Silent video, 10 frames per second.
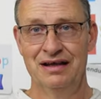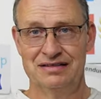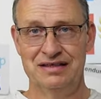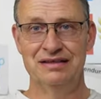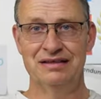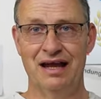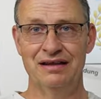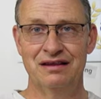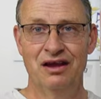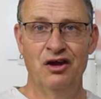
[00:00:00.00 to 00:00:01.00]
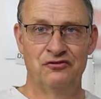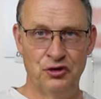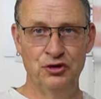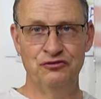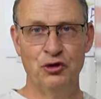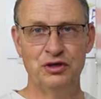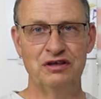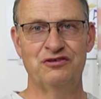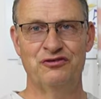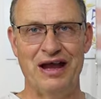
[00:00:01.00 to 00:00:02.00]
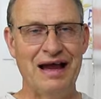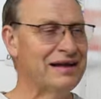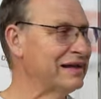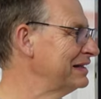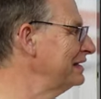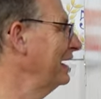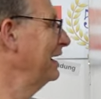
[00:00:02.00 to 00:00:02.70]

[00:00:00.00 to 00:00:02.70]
sind dann 500 Franken